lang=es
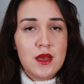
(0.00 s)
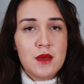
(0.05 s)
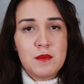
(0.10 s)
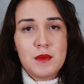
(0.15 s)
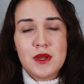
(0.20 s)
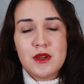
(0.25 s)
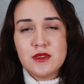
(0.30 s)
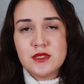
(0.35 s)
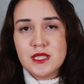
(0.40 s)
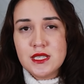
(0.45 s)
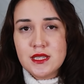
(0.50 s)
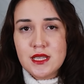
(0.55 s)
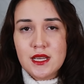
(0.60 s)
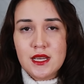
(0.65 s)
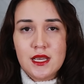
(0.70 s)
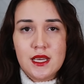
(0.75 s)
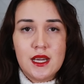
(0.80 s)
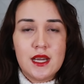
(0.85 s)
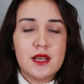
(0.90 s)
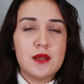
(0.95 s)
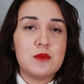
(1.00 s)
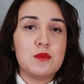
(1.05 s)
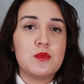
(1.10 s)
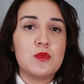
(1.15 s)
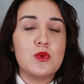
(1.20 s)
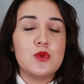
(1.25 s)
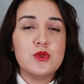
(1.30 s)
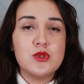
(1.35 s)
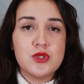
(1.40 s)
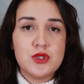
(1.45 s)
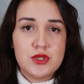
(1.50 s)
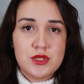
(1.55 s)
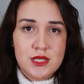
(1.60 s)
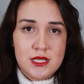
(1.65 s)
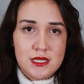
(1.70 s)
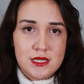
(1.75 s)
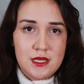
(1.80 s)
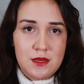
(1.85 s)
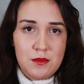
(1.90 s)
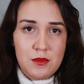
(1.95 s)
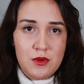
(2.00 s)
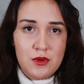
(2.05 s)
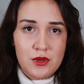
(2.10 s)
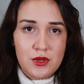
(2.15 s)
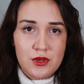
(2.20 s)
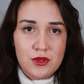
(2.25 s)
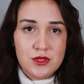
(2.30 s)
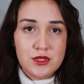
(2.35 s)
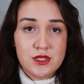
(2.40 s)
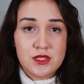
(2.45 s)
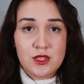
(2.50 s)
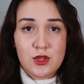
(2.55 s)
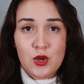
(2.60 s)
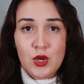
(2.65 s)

Pero sí tenían muchos testimonios,